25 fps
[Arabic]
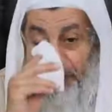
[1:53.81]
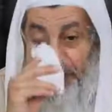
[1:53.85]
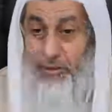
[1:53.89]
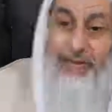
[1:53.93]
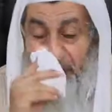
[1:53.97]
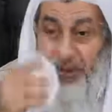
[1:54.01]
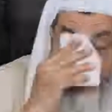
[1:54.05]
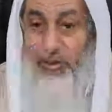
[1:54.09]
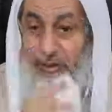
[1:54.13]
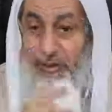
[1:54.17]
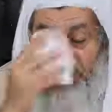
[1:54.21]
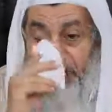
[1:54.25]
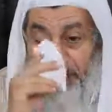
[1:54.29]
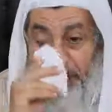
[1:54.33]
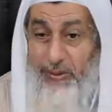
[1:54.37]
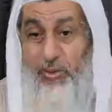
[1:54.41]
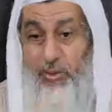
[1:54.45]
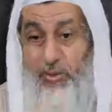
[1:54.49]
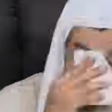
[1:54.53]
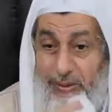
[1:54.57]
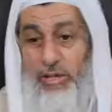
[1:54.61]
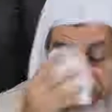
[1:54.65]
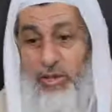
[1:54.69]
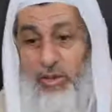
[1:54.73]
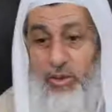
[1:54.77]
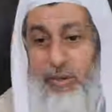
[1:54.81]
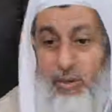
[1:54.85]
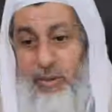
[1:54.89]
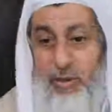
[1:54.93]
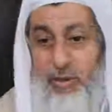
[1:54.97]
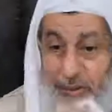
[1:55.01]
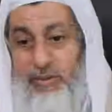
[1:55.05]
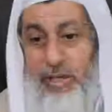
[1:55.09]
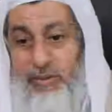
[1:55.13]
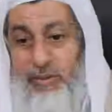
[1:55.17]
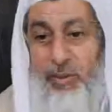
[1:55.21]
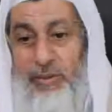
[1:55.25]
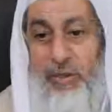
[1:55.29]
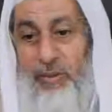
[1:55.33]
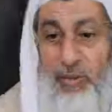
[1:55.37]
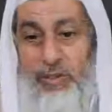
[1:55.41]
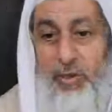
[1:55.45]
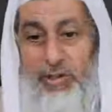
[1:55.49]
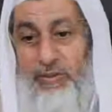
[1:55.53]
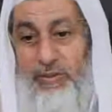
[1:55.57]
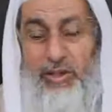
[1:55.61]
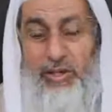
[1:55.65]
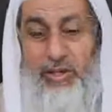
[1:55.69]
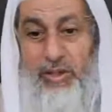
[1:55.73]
ويقول قائلهم إذا